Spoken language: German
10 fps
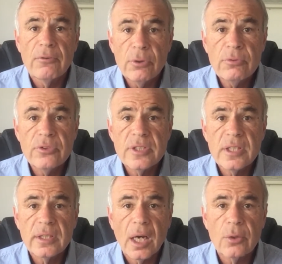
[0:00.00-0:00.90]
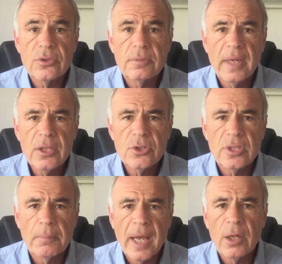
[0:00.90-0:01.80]
50.000
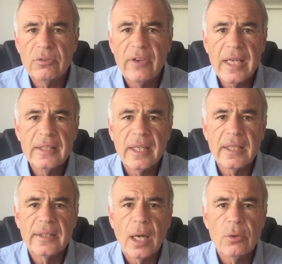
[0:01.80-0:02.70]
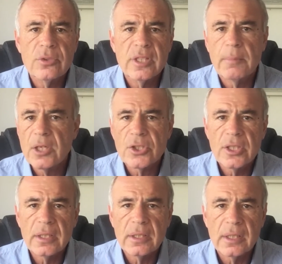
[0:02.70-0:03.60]
Menschen dabei und weiter Weitere Tausende
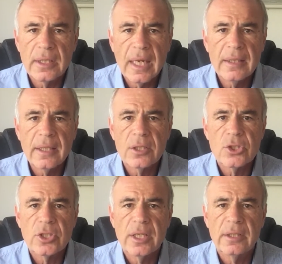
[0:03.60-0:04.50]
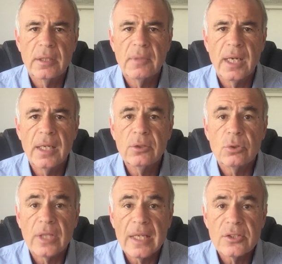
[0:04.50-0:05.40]
marschierten in anderen Städten im Land
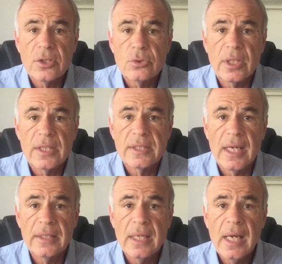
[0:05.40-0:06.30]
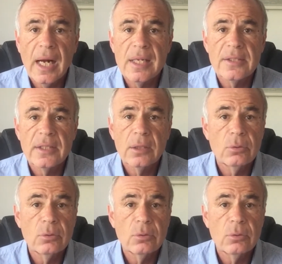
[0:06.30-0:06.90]
und das zu einer Zeit, als hier